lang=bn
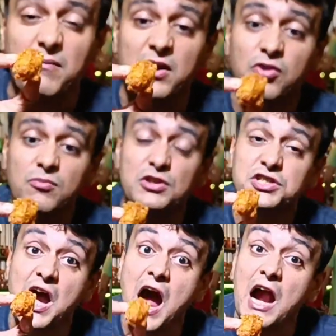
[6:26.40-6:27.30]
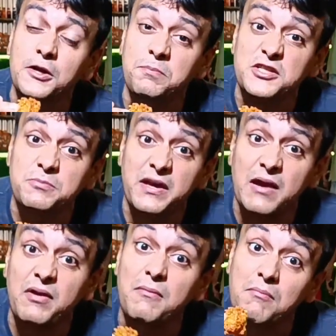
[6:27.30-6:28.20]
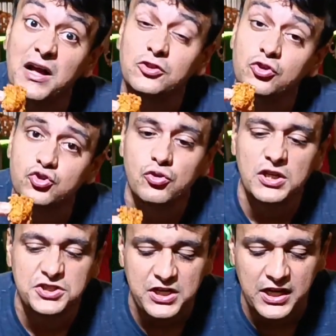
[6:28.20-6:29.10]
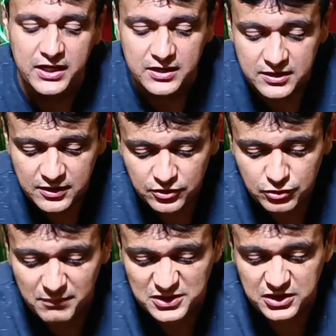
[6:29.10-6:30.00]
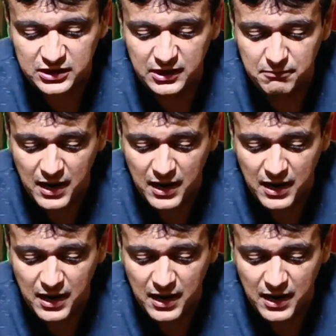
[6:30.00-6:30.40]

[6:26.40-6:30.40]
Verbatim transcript: বারবার করে বলছি আট পিস পেয়ে যাবে মাত্র চল্লিশ টাকায় তো মাঝখান থেকে